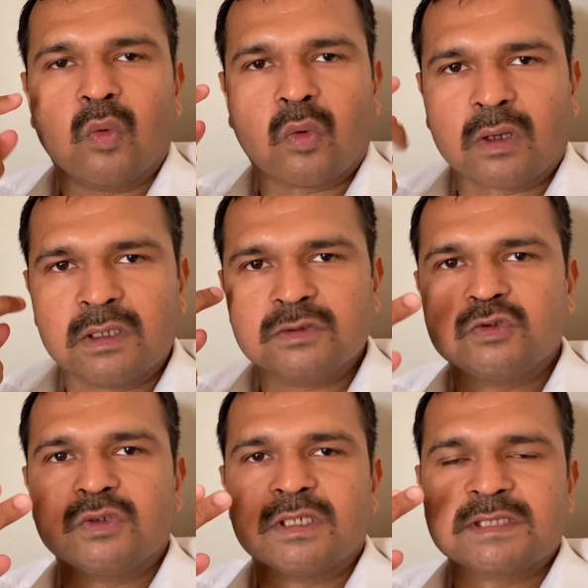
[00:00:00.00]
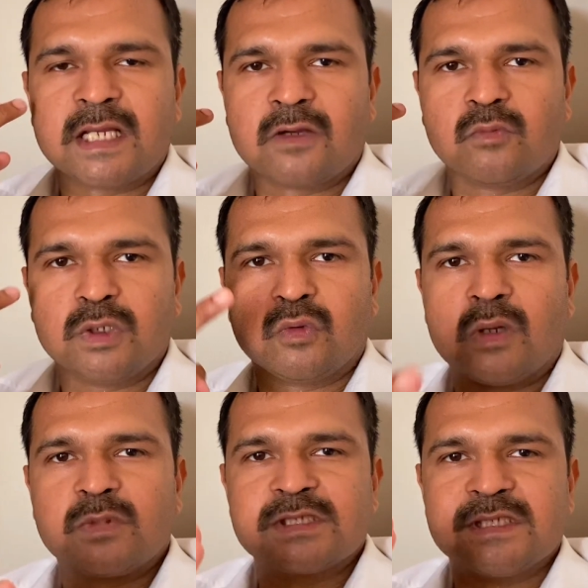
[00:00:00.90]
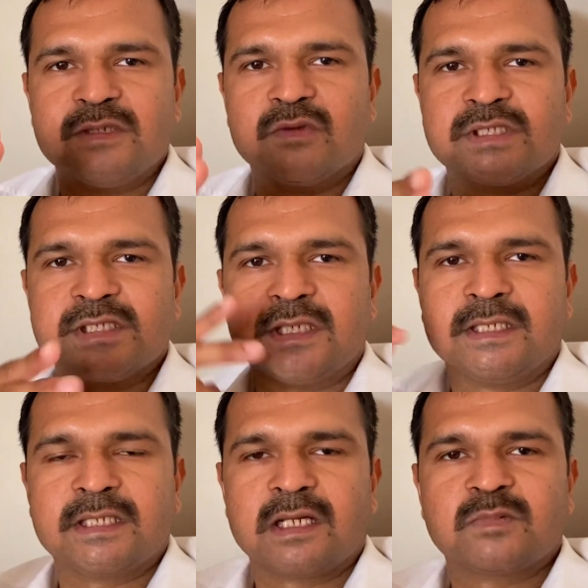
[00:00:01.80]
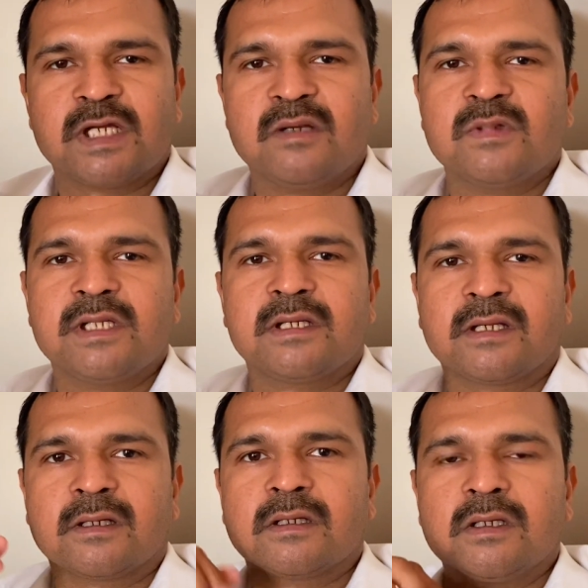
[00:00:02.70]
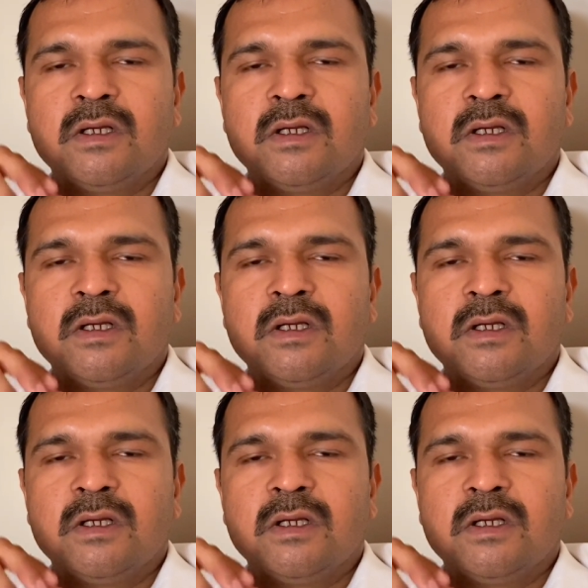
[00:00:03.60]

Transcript: और जो नज़रें हैं वो बिल्कुल आपकी सीधी होनी चाहिए यानी नहीं कि आप साइड में देख रहे हैं